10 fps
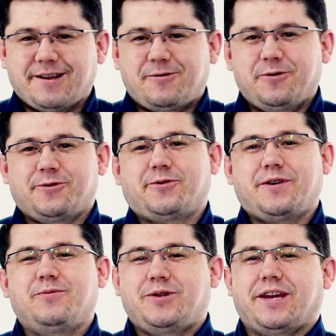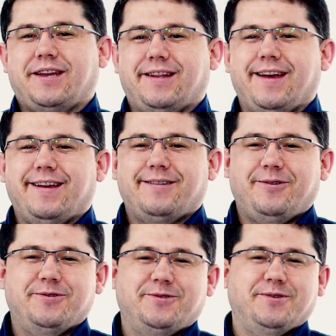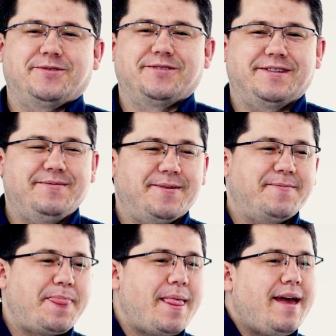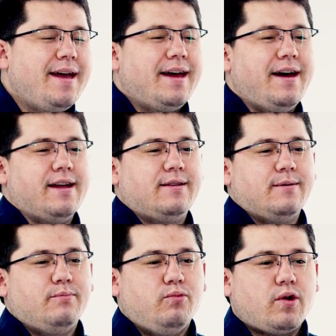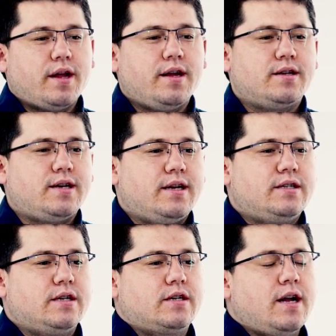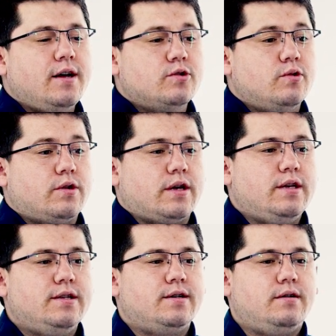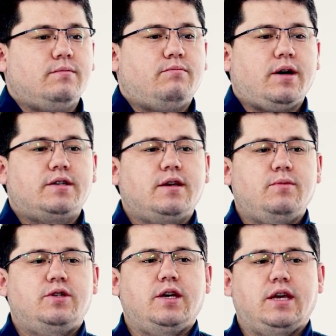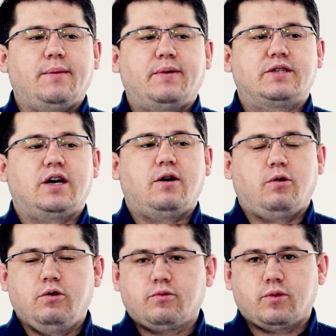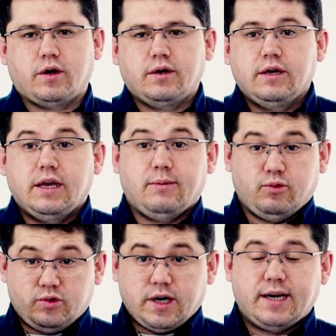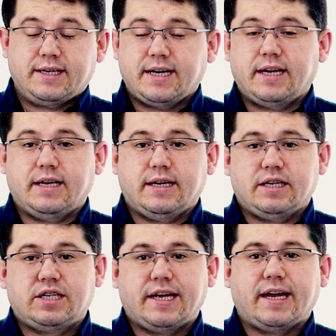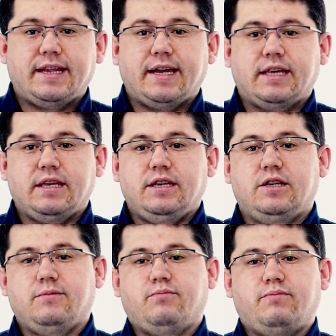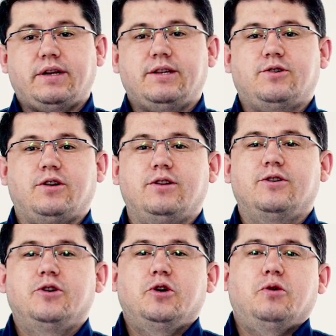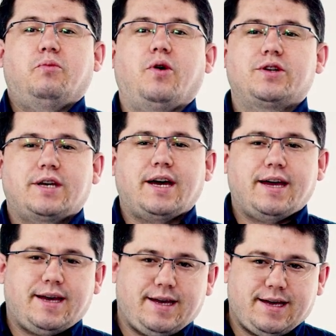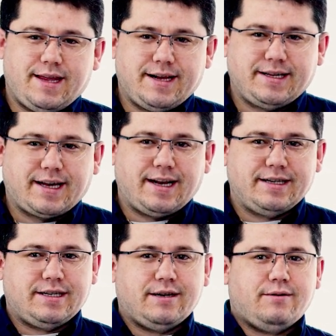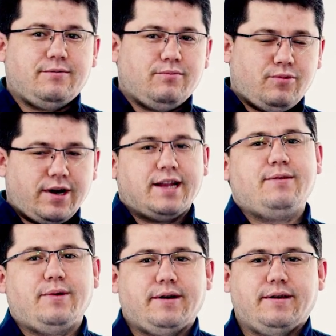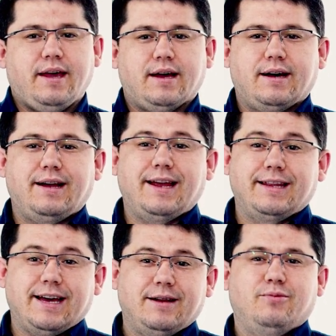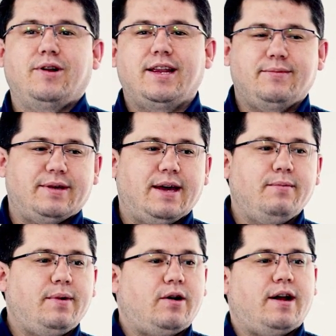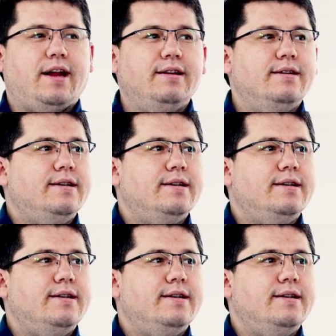konuşurken bu şekilde konuşuyorsunuz değil mi? Evet bu kadar çalıştıktan sonra insanın başka bir şey yapacağı olur mu? Ya bunchalik e, işlagenden keyin bir insonni boshqa e, narsa qilishi bo'ladimi ya'ni qiladigani bo'ladimi kabi ma'nolarni